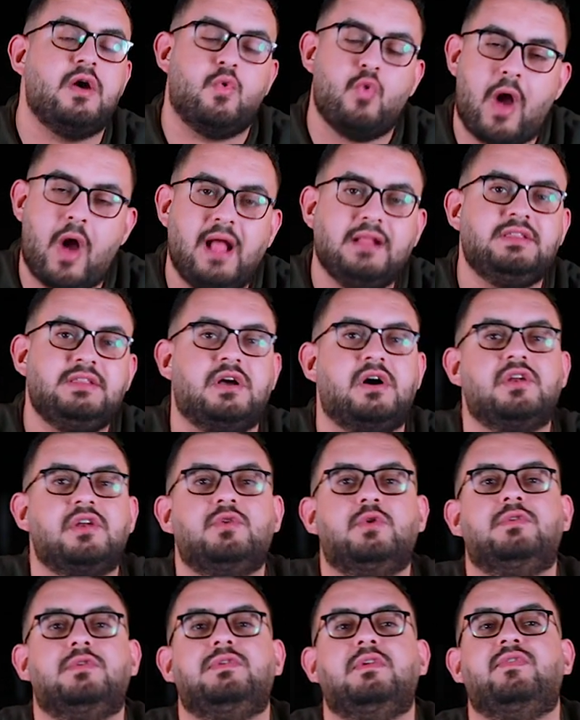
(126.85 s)
وعندي
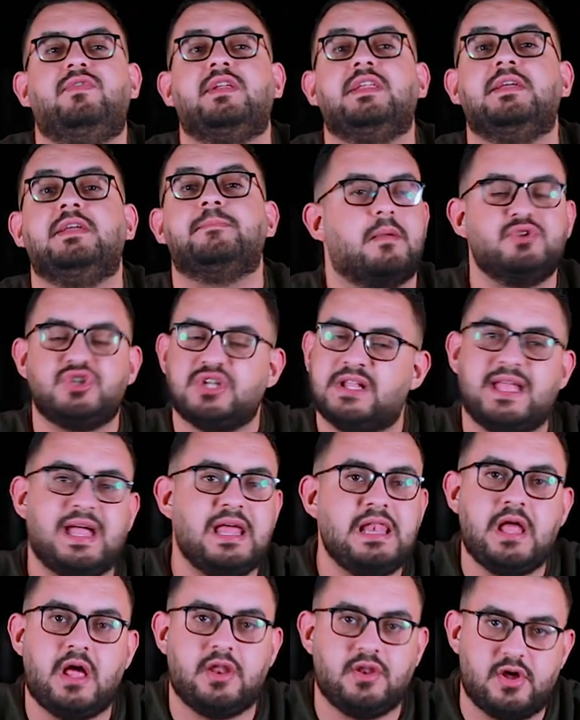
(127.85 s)
ارنولد في الفريق مش
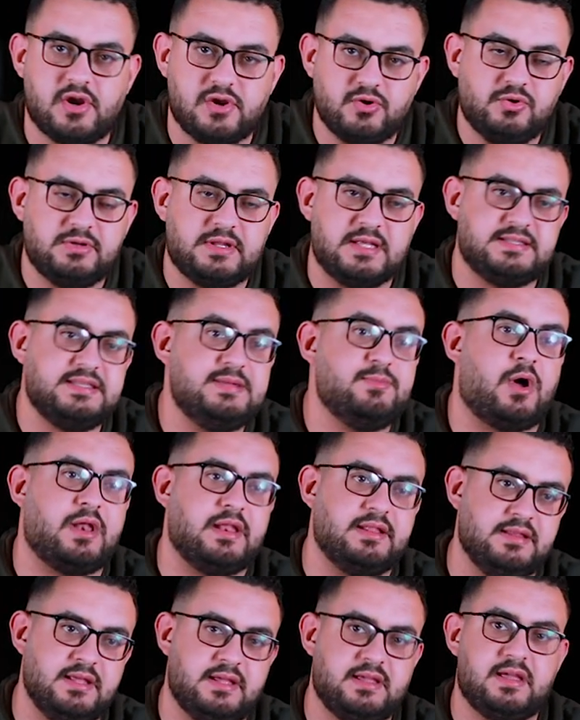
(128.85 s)
هخلى عن ارنولد هسيبه على
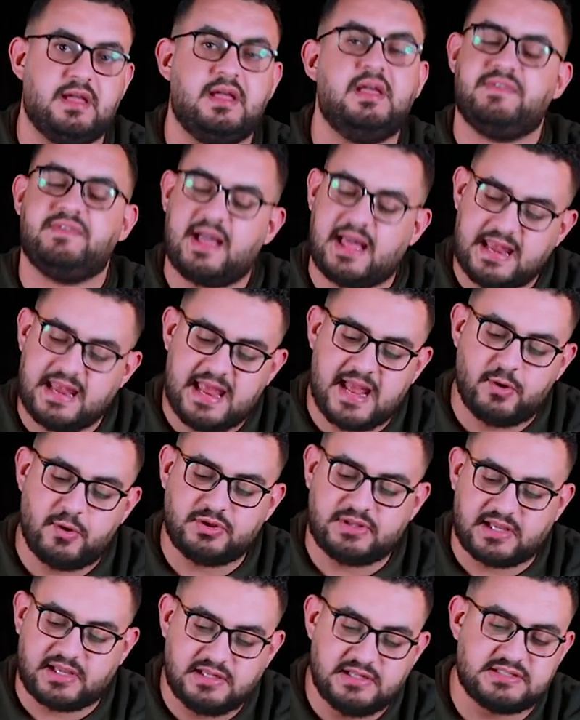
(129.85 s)
الدكه كفايه عليا قوي
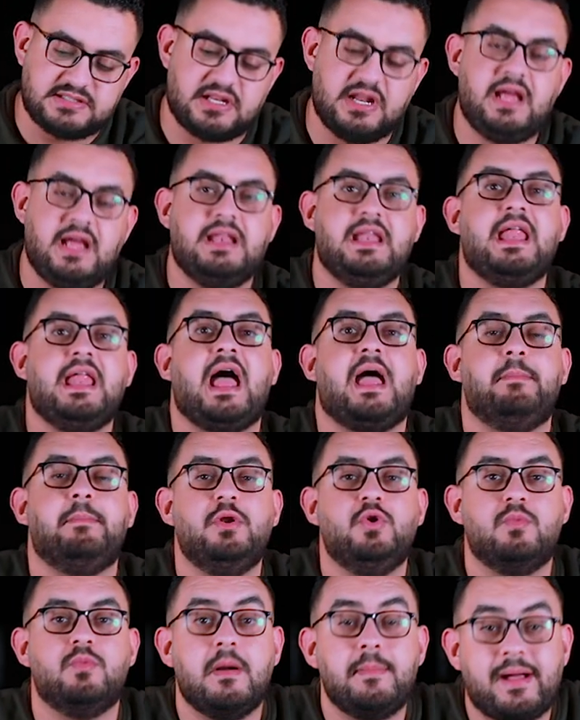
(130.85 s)
تغيير صلاح اللي انا
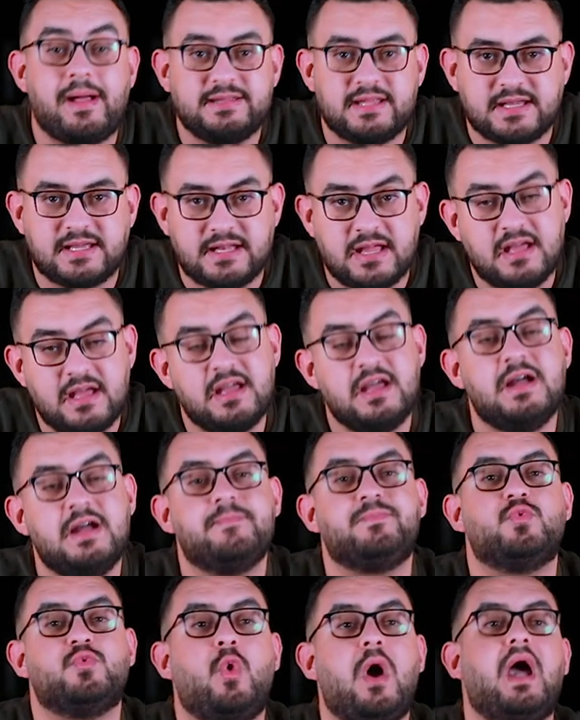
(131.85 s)
هعمله ما بعد كده
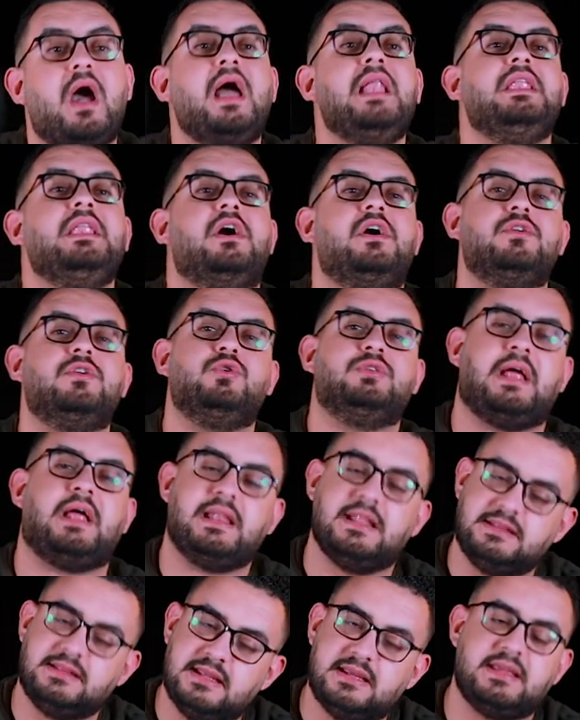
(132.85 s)
وهخلي ارنولد
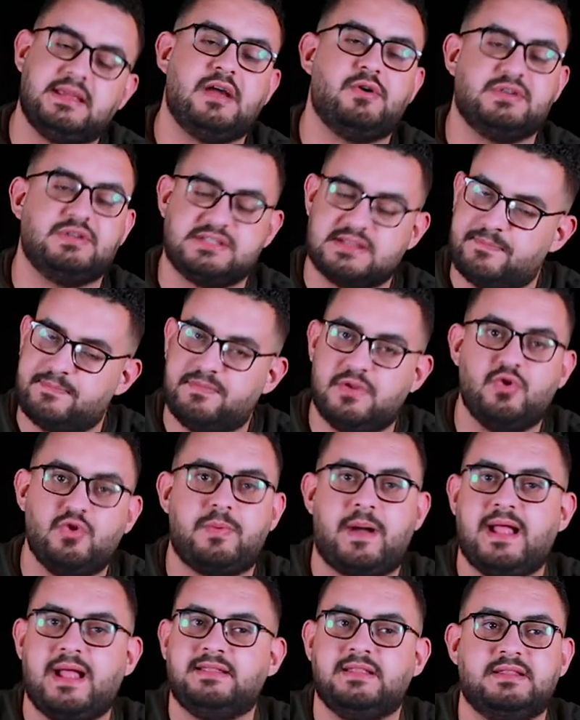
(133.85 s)
على الدكه واستبدله
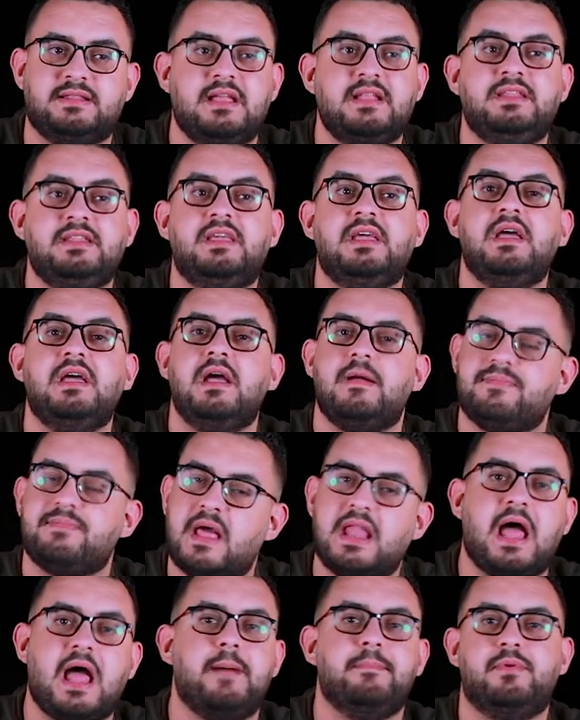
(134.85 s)
بحد تاني
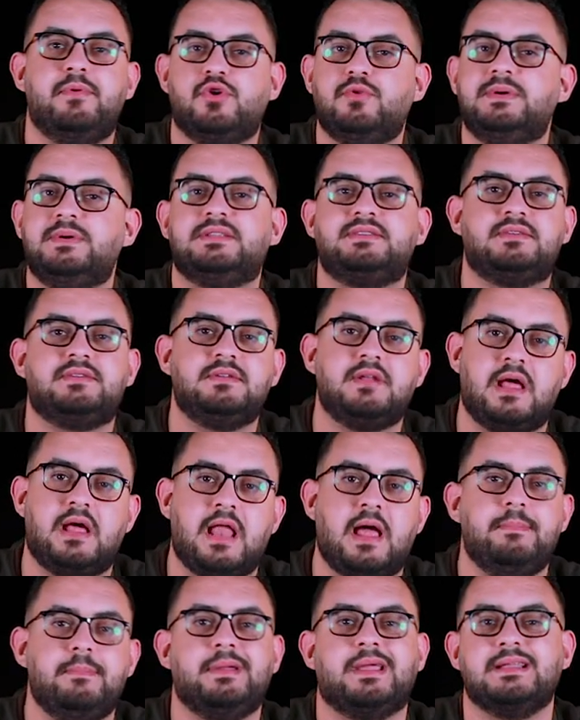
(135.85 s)
العب بروبرتسون
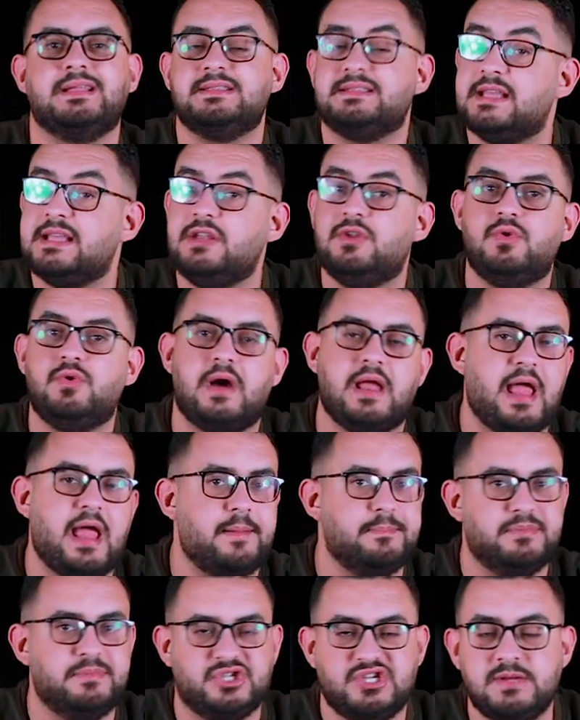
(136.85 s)
العب بكانسيلو
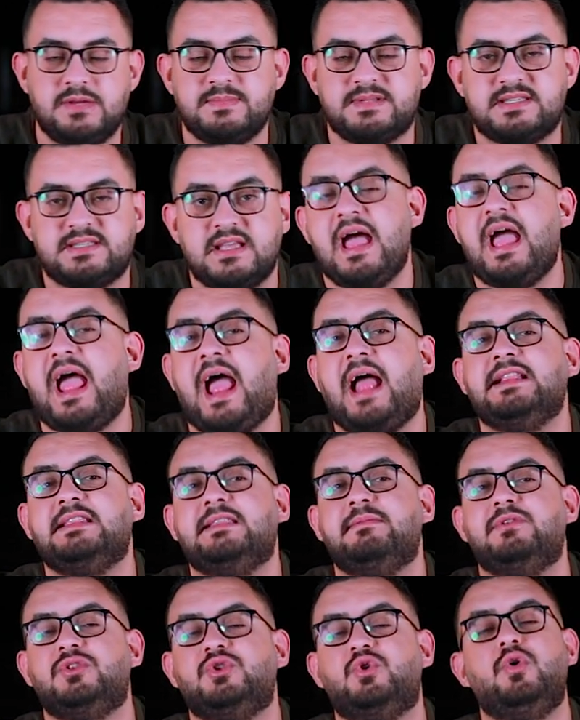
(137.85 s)
العب بجيمس اي حد
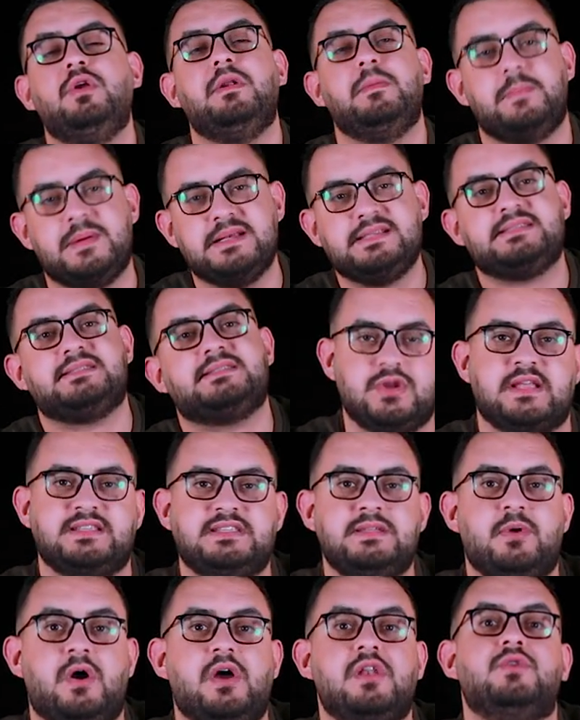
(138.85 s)
من دول بس
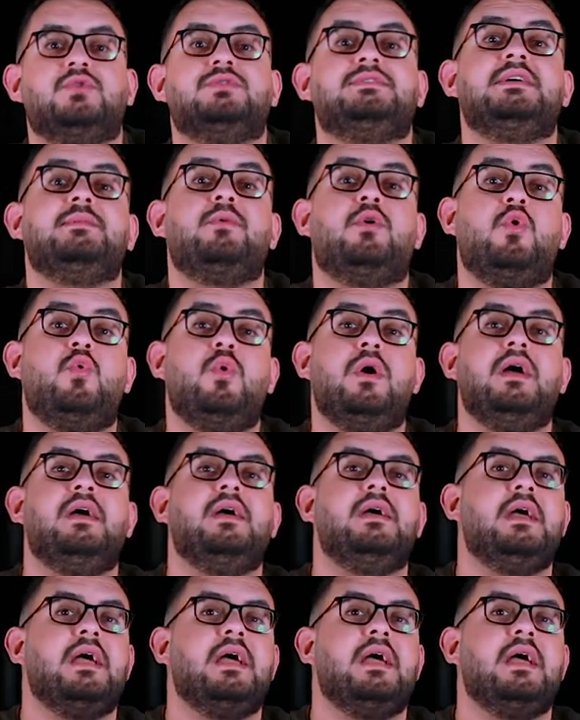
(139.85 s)
هسيب ارنولد زي ما هو